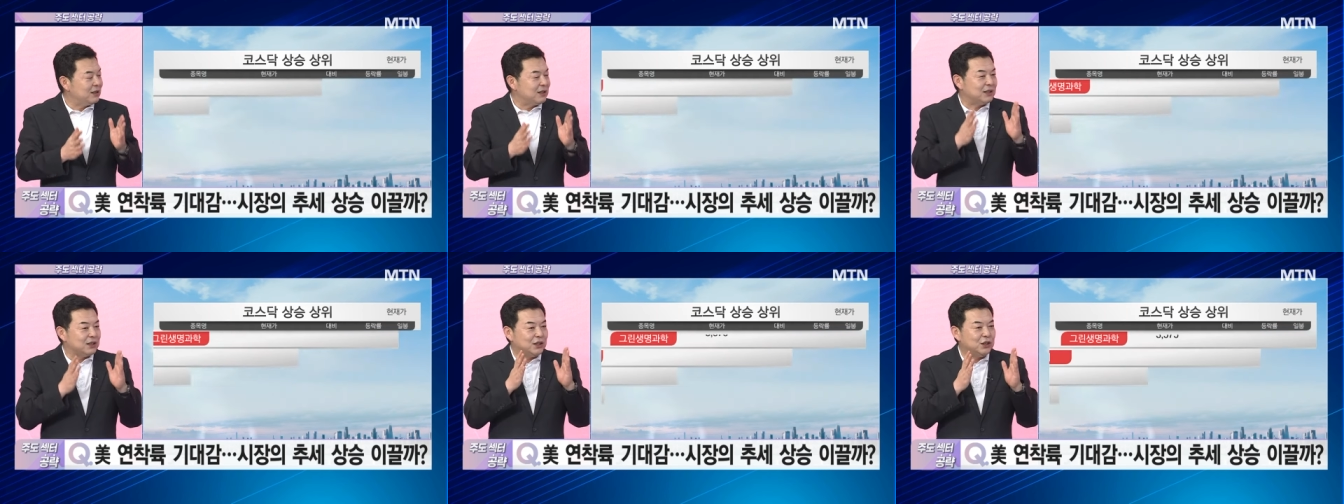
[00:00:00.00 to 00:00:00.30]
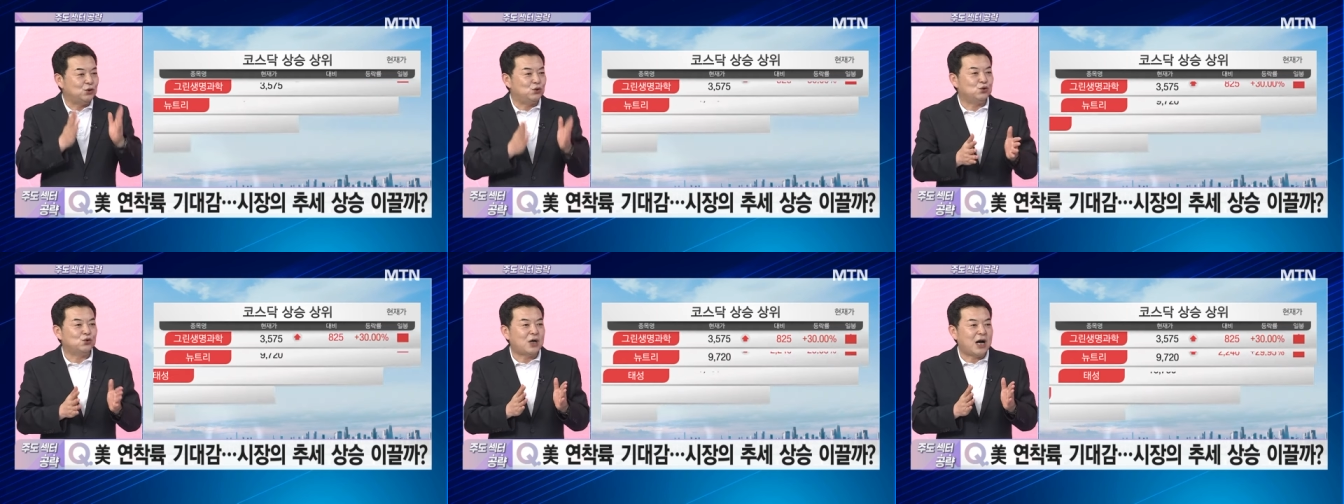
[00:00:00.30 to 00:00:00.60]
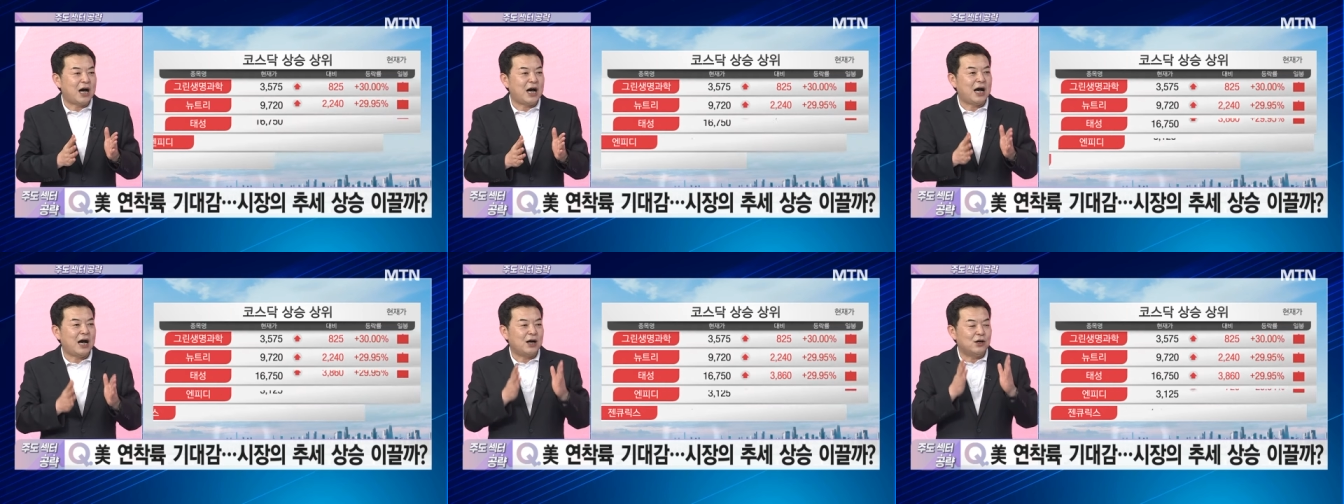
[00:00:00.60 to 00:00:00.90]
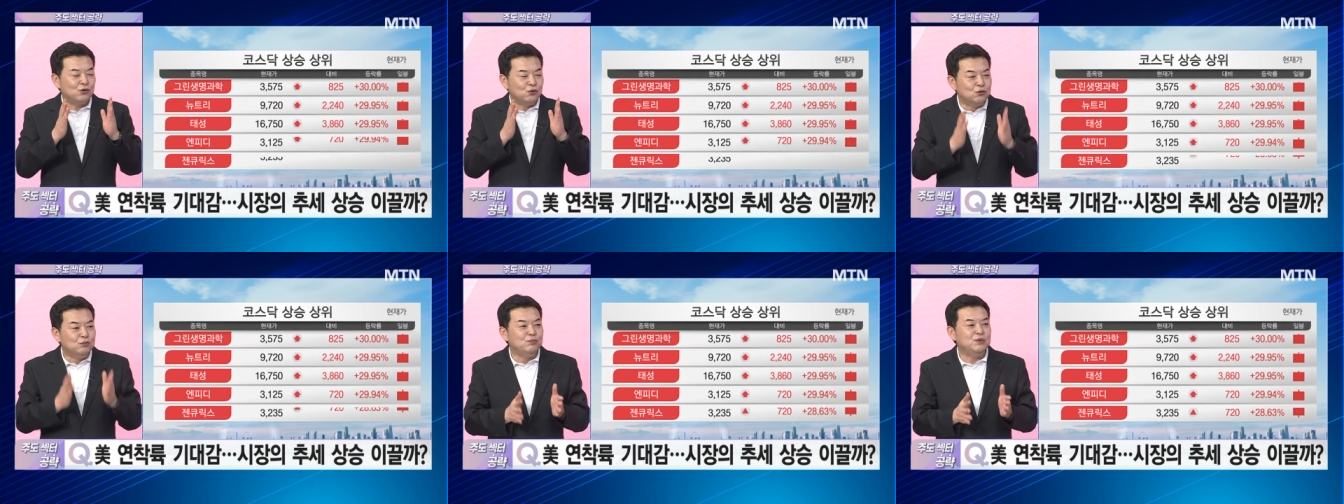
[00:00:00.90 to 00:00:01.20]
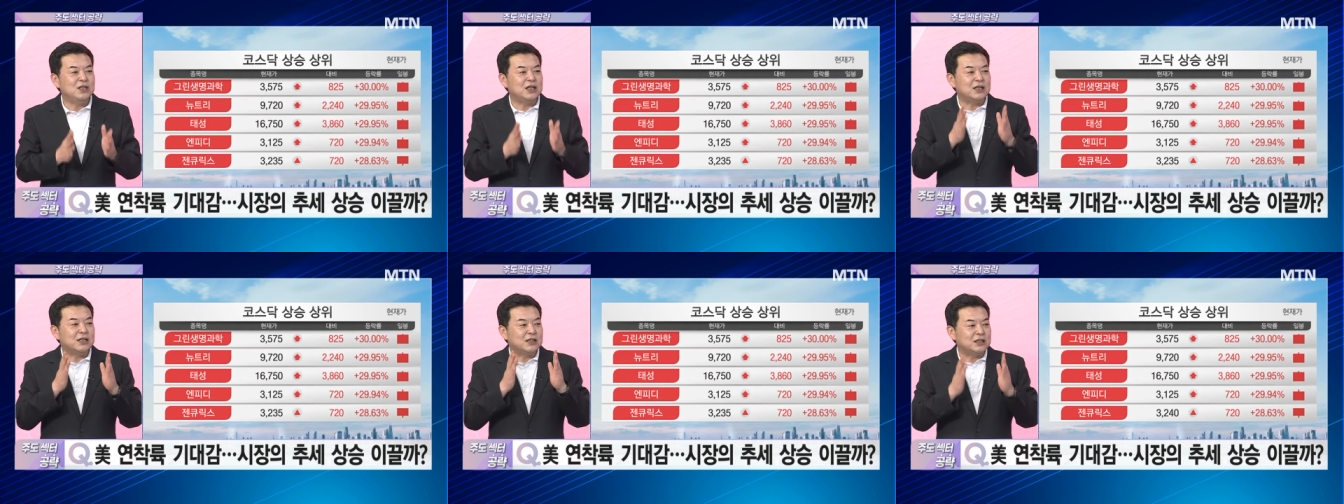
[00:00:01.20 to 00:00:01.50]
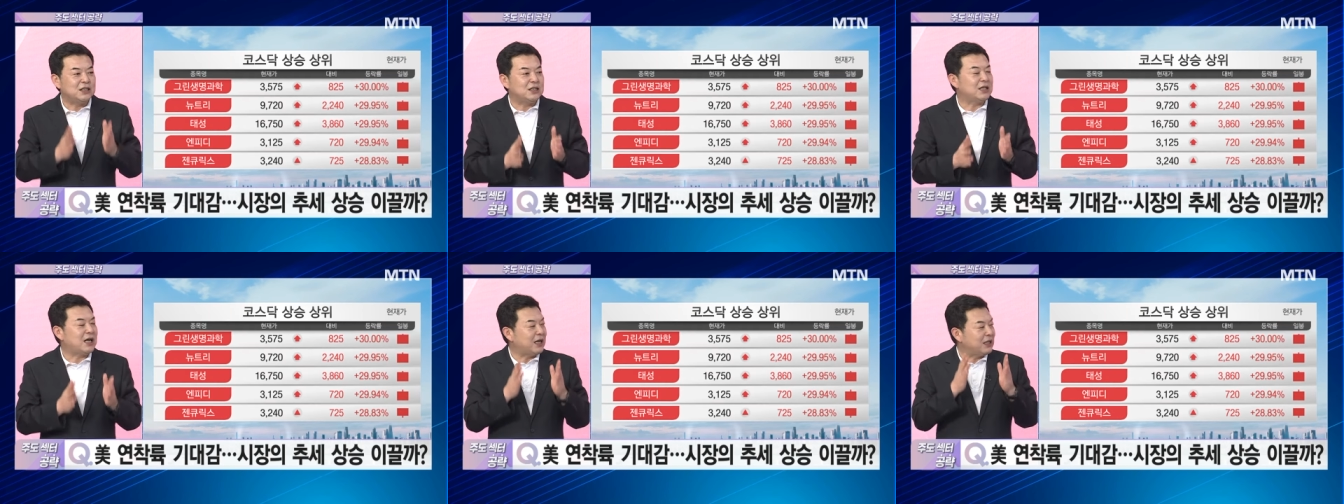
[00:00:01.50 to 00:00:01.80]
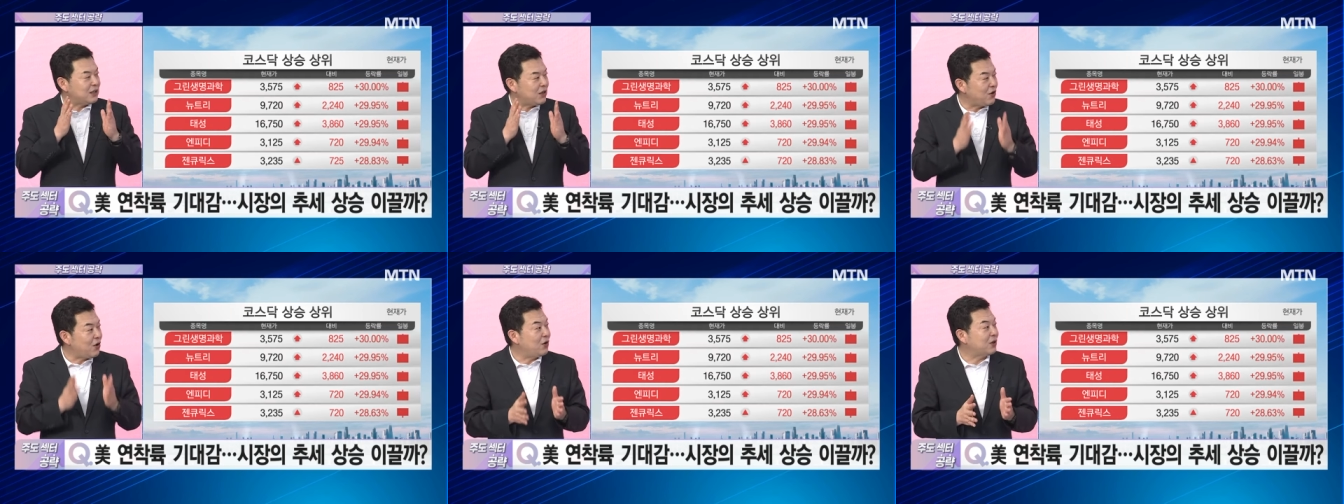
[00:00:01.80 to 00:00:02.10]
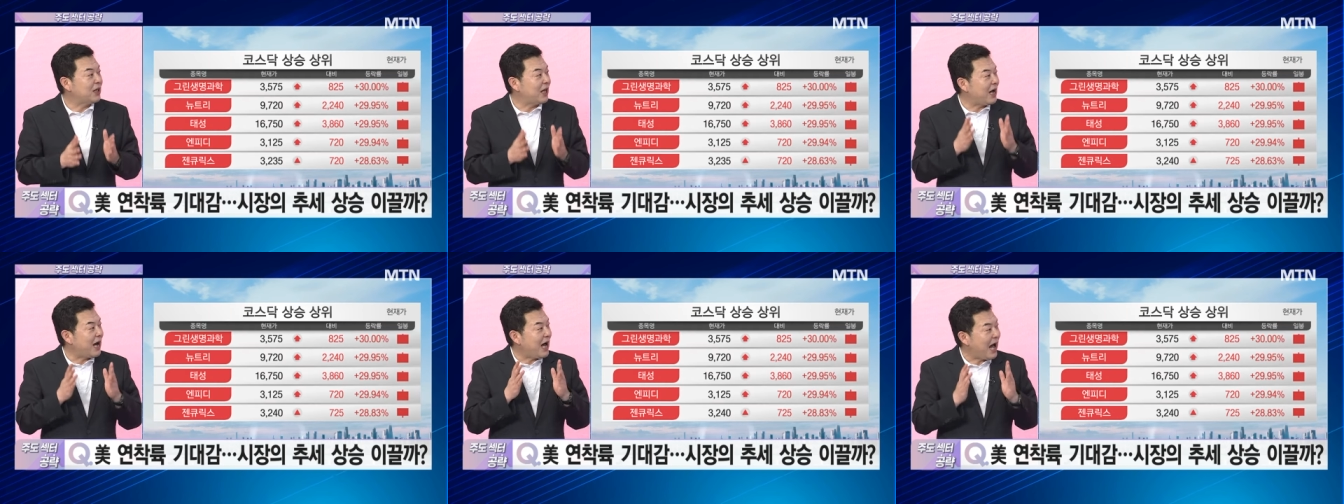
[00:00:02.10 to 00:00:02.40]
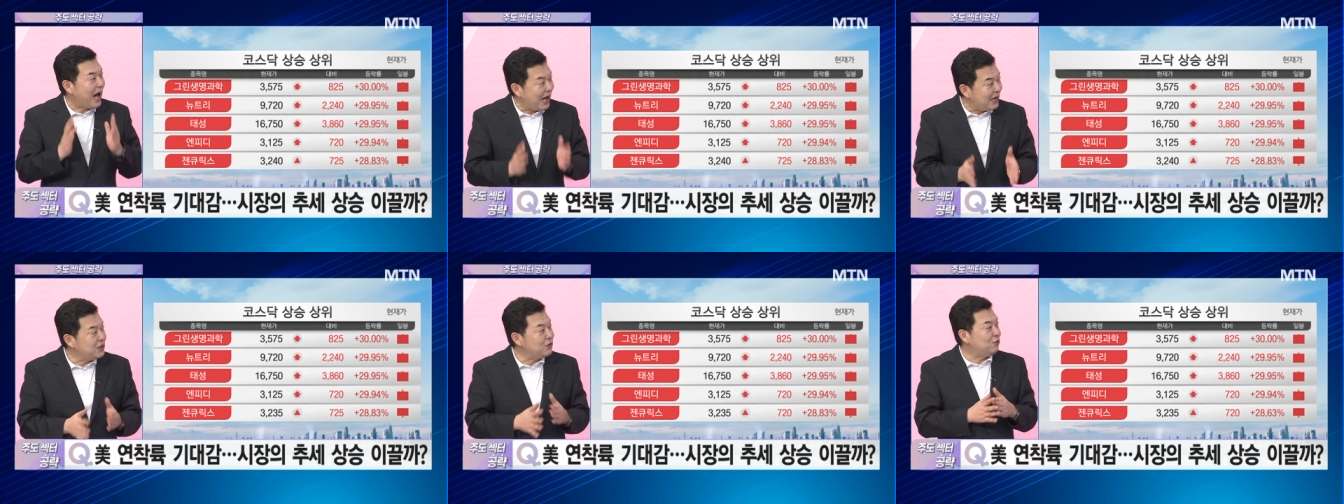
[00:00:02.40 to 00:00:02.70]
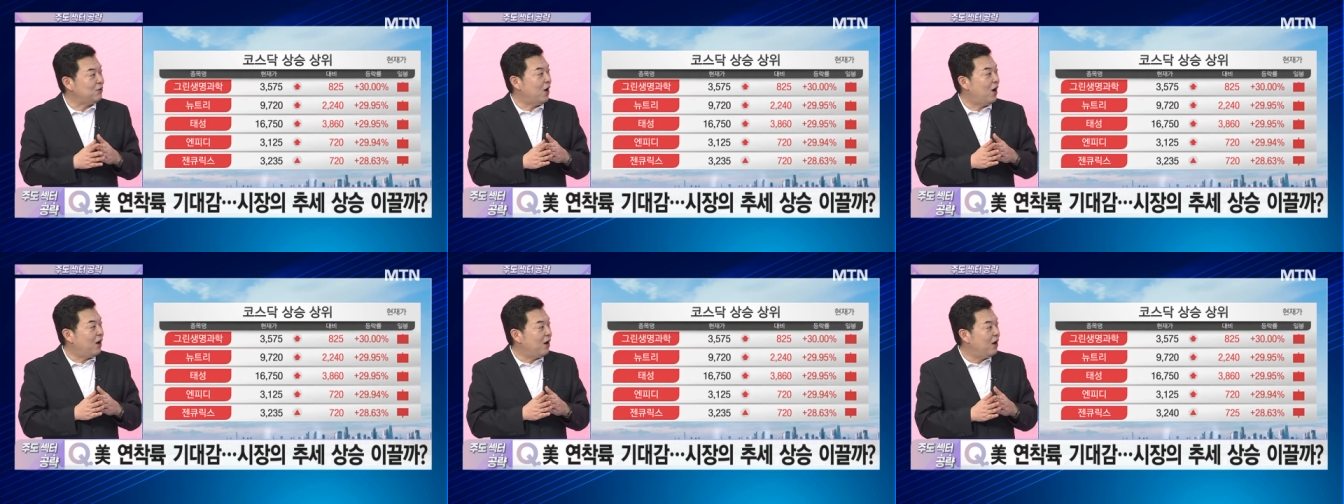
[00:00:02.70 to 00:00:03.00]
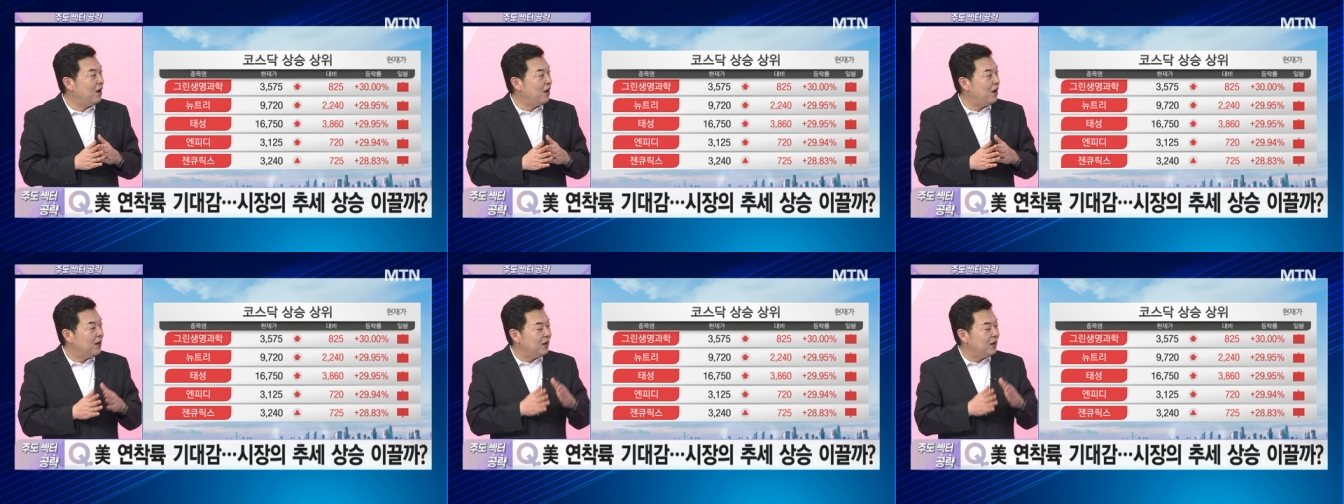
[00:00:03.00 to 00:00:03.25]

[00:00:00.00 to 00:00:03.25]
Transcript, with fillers: 지수가 움직이는 시장에서의 형태가 아니고요.